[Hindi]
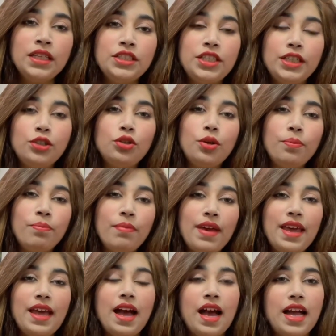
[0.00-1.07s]
जी तो
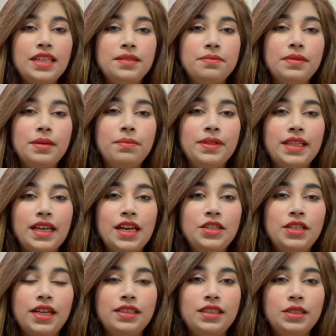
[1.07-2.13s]
मैं आज बताना
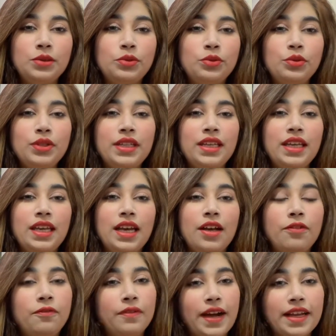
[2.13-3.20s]
चाहती हूँ कि
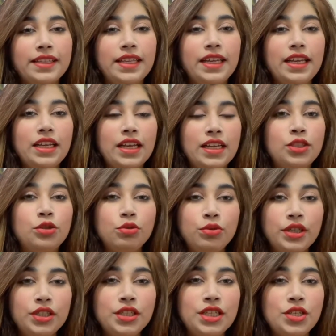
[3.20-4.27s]
फायदे
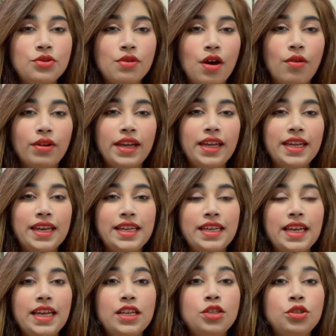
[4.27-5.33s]
सूरज की शुआओं के यानी
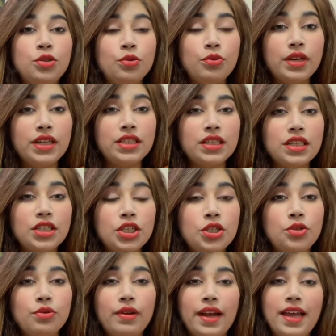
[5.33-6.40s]
कि सूरज की
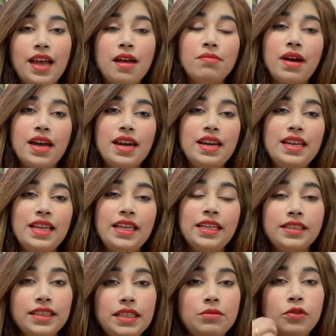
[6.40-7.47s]
शुआएं हमारे लिए
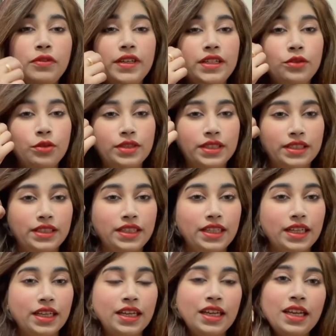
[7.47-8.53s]
कितनी मुफीद हो
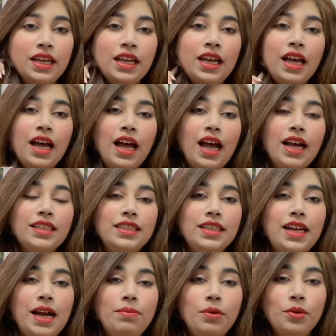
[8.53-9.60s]
सकती हैं
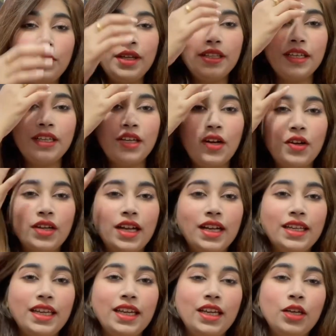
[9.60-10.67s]
अक्सर आप लोगों ने देखा होगा
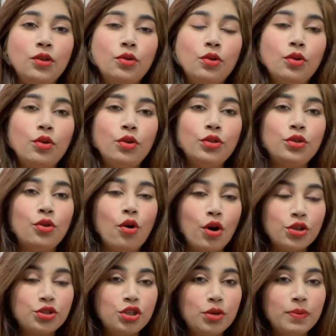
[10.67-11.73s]
कि लोगों को जो
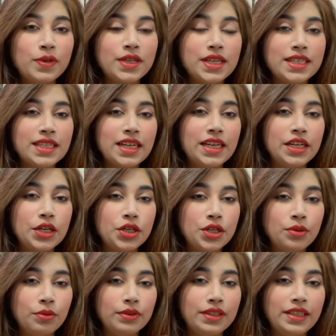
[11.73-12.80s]
ऑस्टियोप्रोसेस की
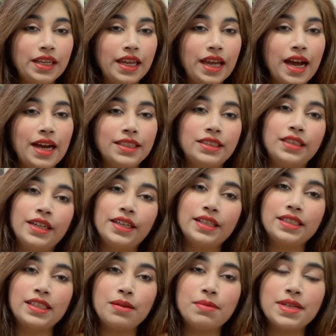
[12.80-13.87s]
कंडीशन होती है
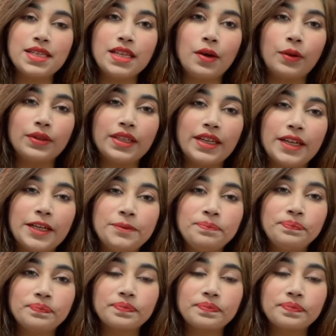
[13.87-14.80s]
आर्थराइटिस का मसला होता है